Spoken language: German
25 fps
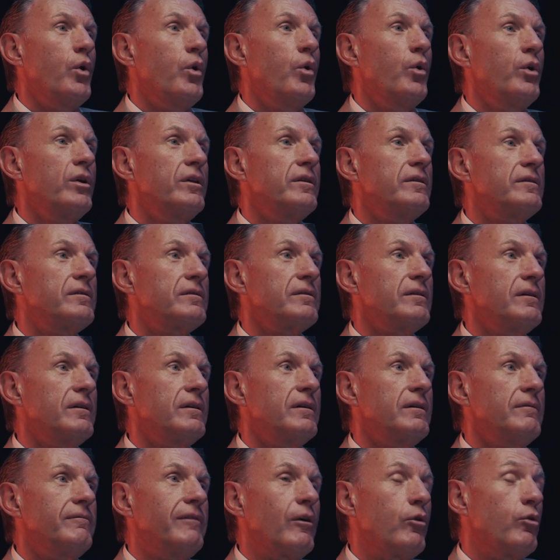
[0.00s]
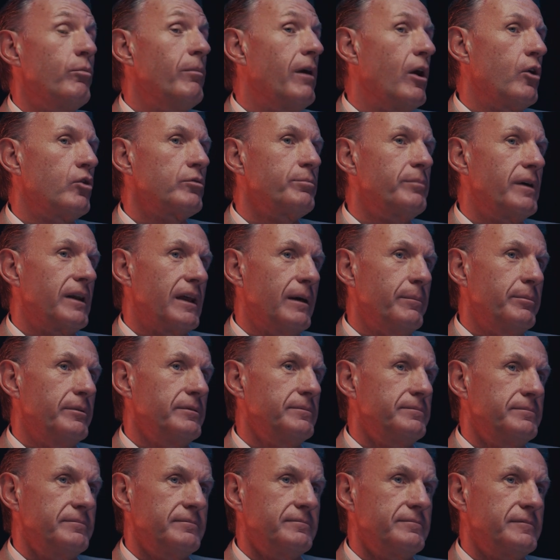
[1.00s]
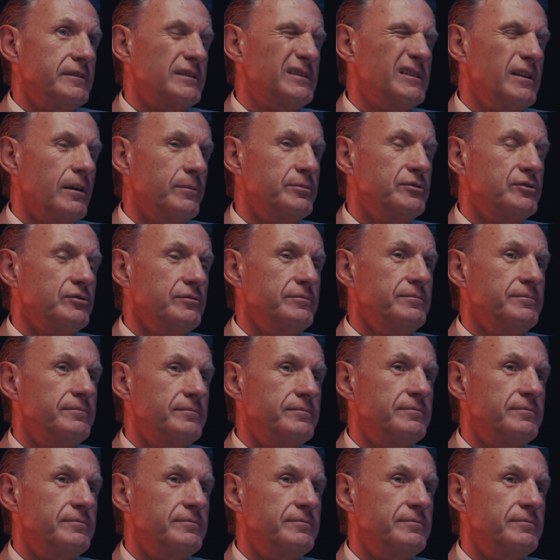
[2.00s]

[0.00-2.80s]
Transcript: Und äh, warum haut man ab? Was glaubst du?